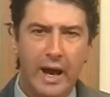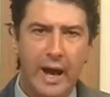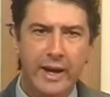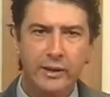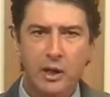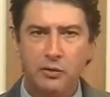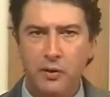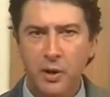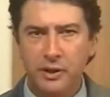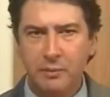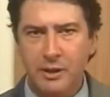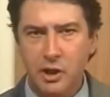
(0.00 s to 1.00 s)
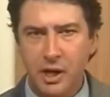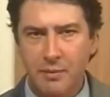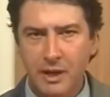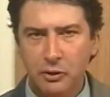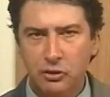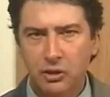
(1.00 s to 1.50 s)
ainda falta
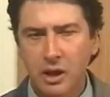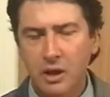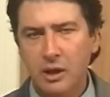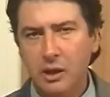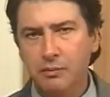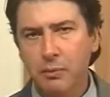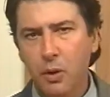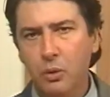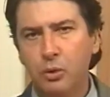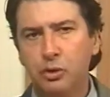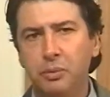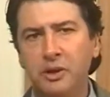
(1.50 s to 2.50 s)
medicamentos e poucos